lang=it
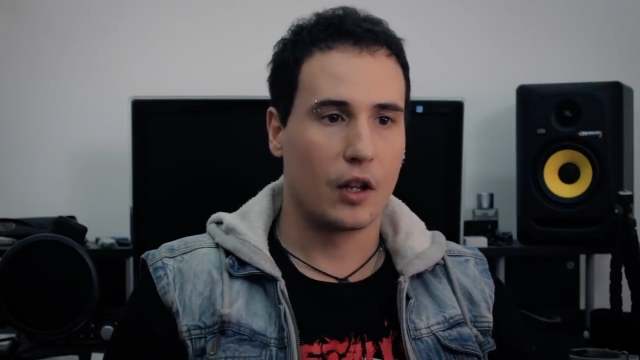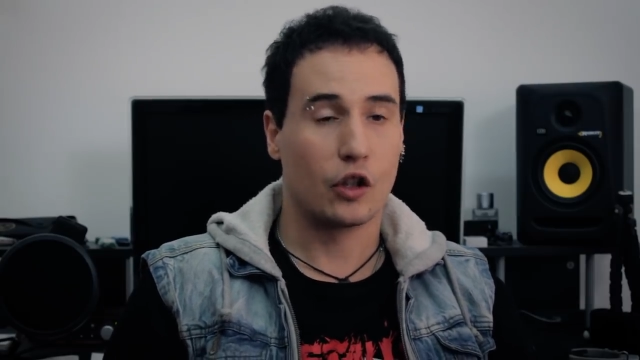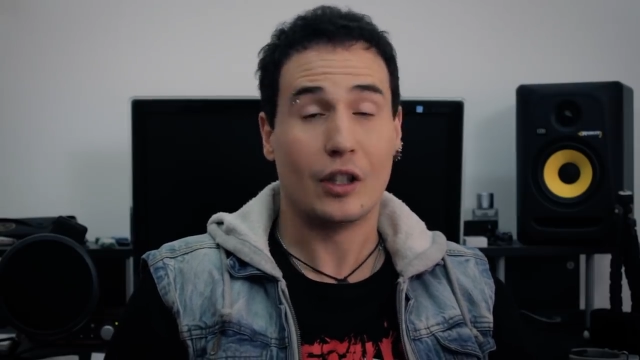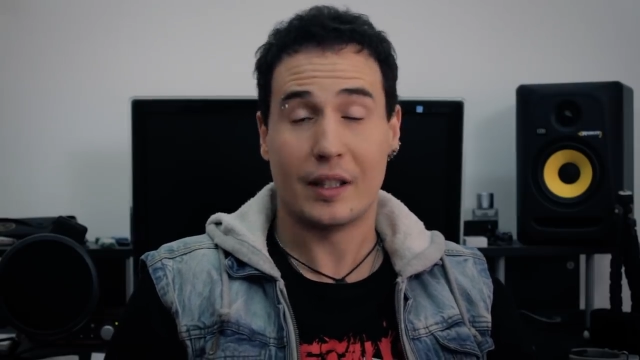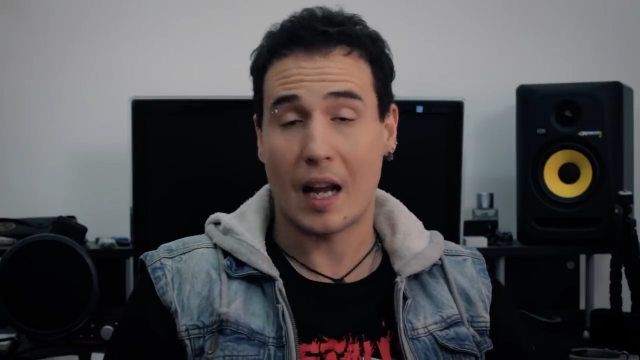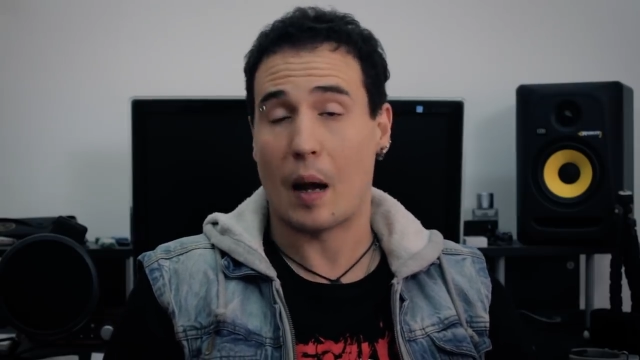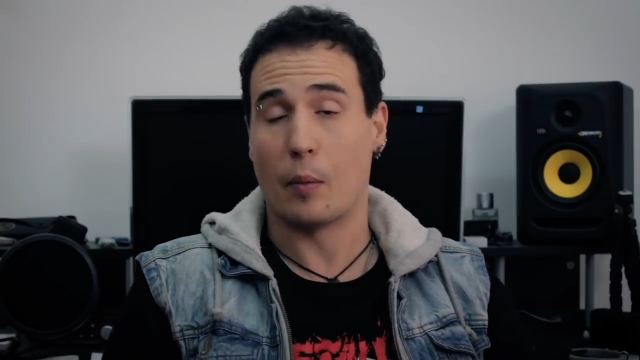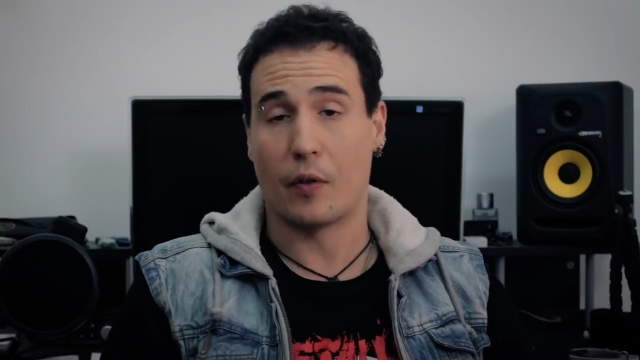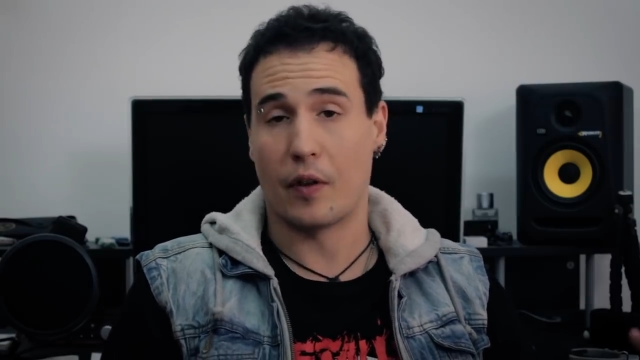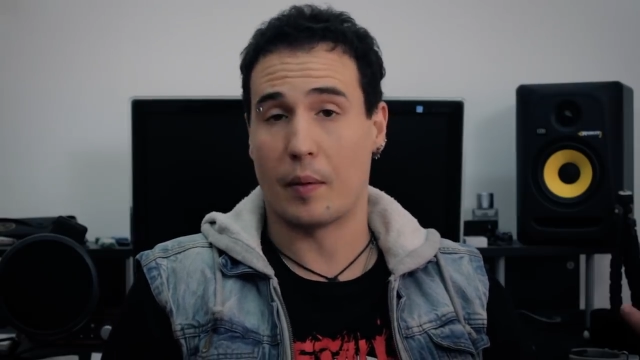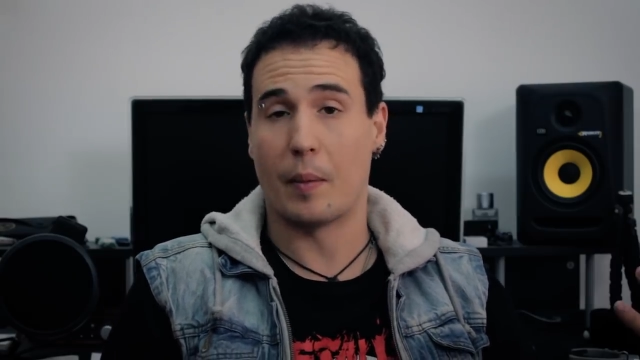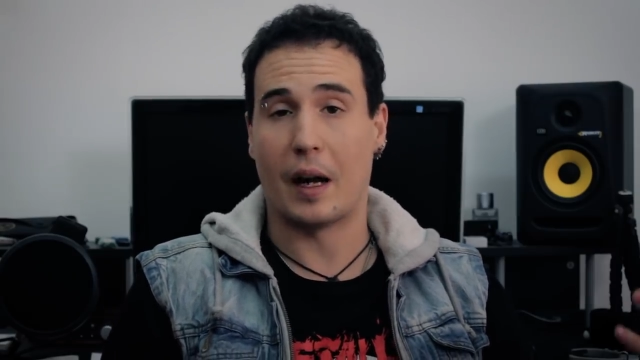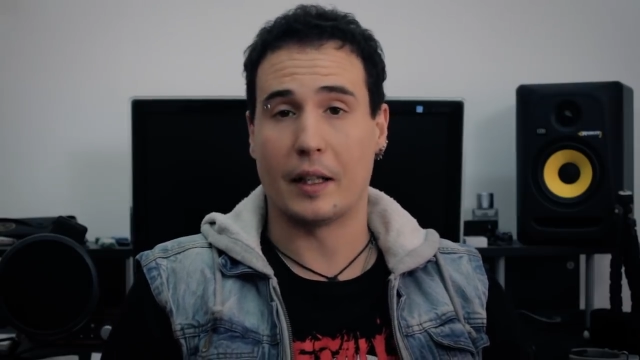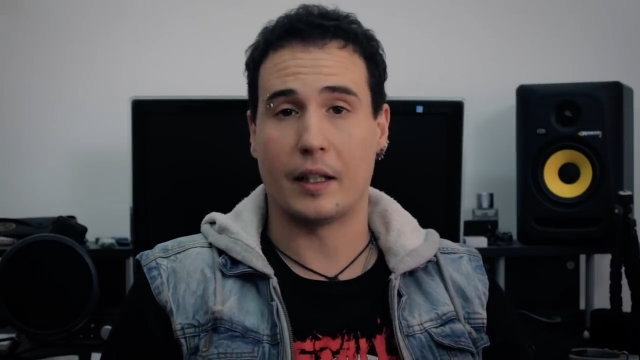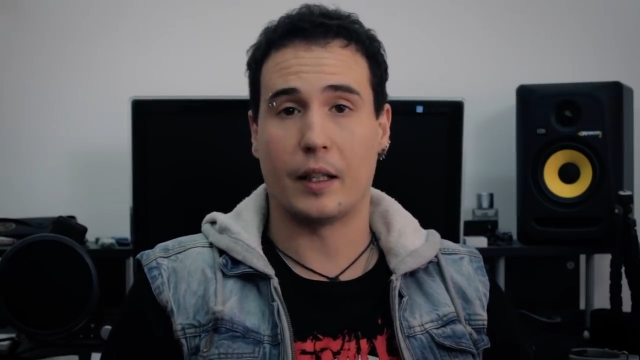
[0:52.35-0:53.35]
ci siamo
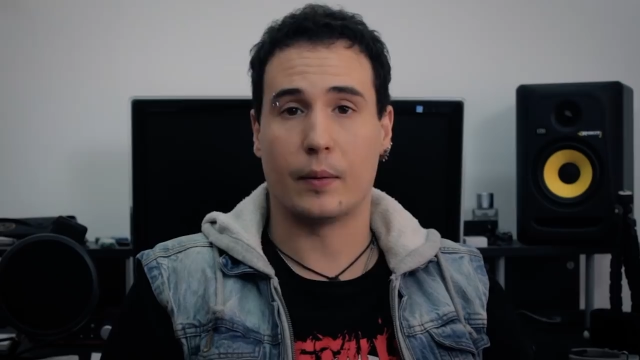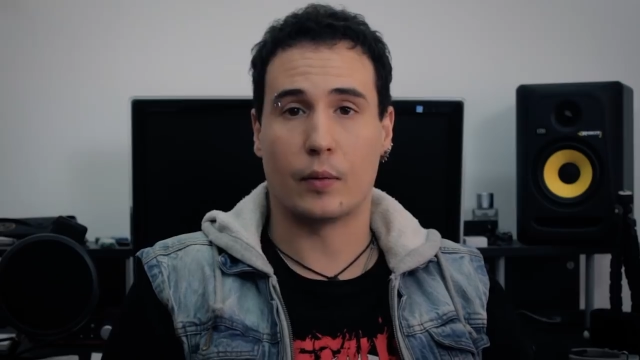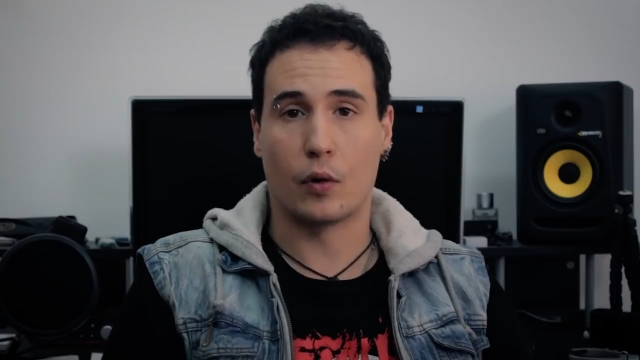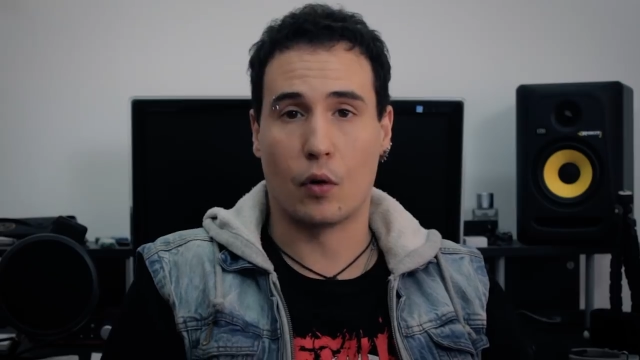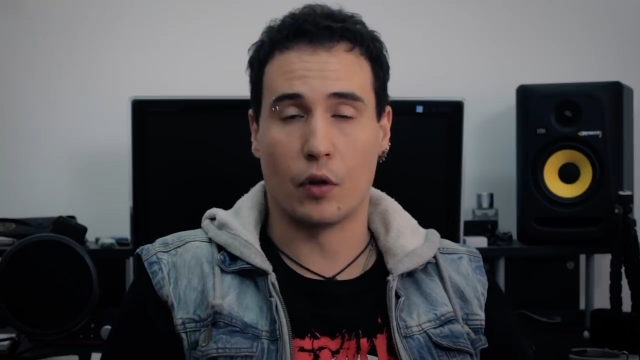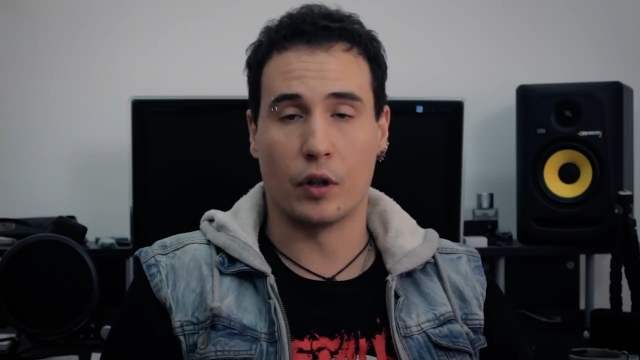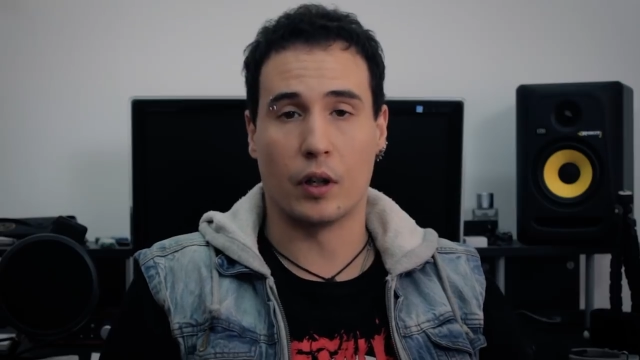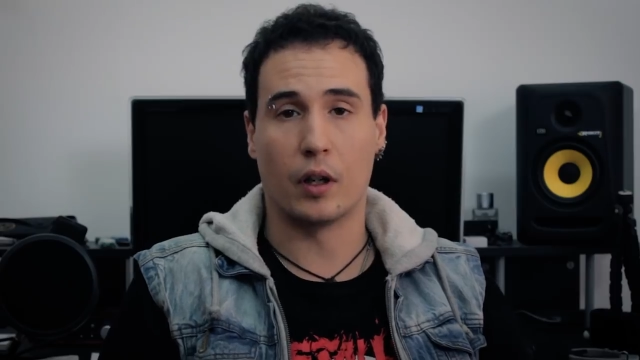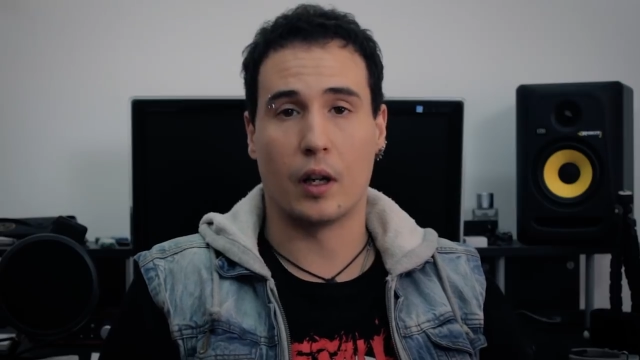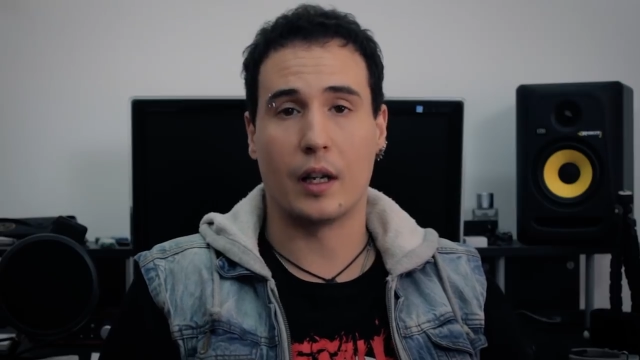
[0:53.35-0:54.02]
fermati con